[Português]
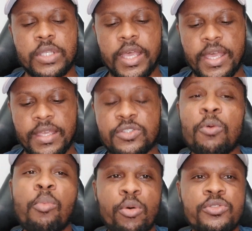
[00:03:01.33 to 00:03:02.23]
é,
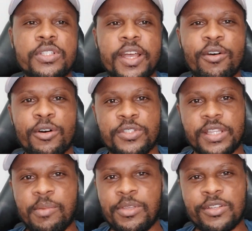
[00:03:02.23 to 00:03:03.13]
são bons de negócio,
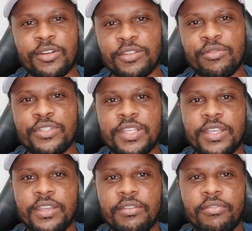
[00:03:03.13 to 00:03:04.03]
até mesmo na hora que
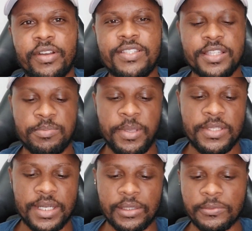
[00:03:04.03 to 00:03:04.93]
você vai ser
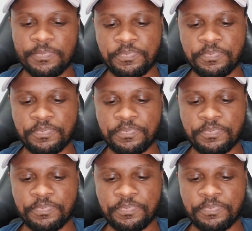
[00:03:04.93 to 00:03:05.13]
dispensado.